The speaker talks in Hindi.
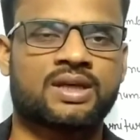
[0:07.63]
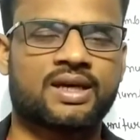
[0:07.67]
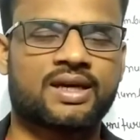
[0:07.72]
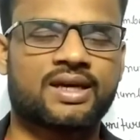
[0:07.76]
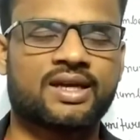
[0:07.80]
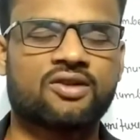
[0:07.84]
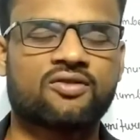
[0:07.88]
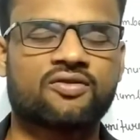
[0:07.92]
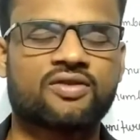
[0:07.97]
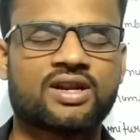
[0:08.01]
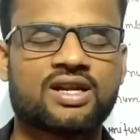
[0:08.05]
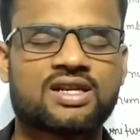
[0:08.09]

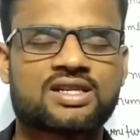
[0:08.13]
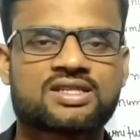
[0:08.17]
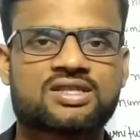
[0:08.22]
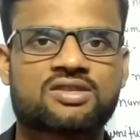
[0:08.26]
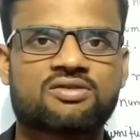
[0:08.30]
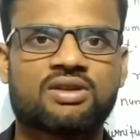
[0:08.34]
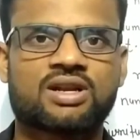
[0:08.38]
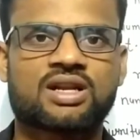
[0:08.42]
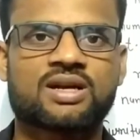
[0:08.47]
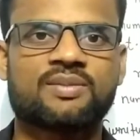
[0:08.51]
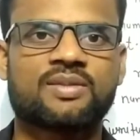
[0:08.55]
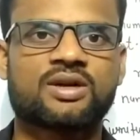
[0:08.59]
हेलो
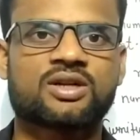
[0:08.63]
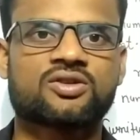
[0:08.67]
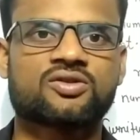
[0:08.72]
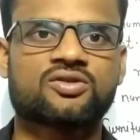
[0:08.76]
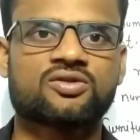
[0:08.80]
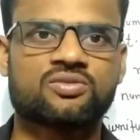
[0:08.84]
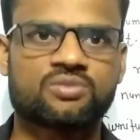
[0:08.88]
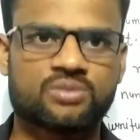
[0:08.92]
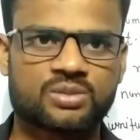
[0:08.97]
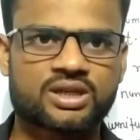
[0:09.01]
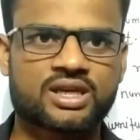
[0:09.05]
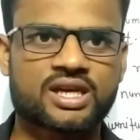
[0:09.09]
फ्रेंड्स वेलकम बैक टू
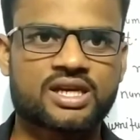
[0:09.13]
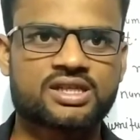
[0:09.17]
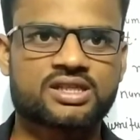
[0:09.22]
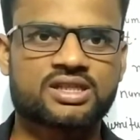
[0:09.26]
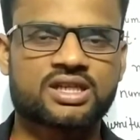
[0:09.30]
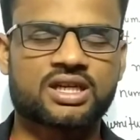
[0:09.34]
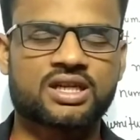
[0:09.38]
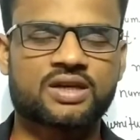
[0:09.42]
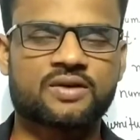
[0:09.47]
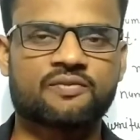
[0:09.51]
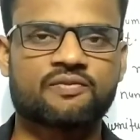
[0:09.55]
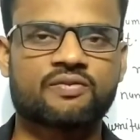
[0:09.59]
वीके
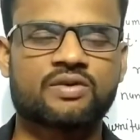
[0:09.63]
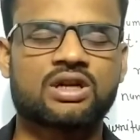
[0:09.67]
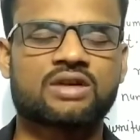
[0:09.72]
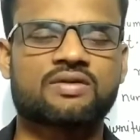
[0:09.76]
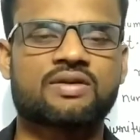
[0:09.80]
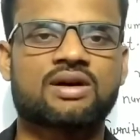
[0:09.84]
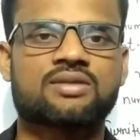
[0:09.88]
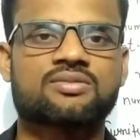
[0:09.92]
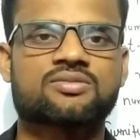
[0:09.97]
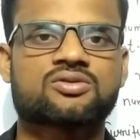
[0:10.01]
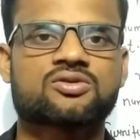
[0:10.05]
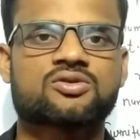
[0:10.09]
स्टडी
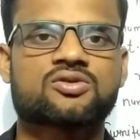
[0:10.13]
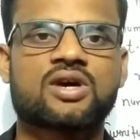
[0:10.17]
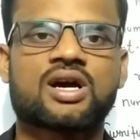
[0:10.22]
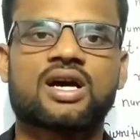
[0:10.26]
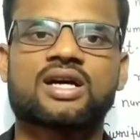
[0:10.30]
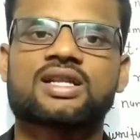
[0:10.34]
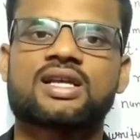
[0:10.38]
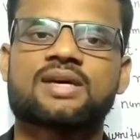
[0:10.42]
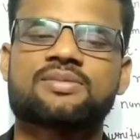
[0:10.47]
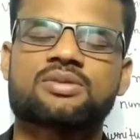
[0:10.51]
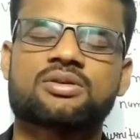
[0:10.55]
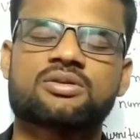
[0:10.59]
प्लेटफॉर्म
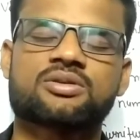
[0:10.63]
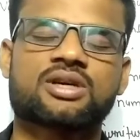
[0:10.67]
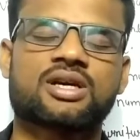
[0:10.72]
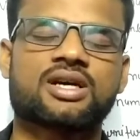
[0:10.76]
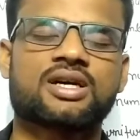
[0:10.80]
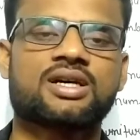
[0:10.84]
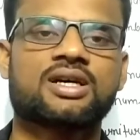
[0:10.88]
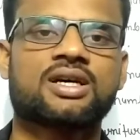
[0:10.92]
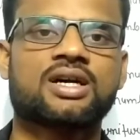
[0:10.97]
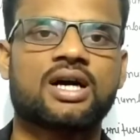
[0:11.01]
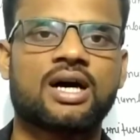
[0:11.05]
स्वागत है आप सभी का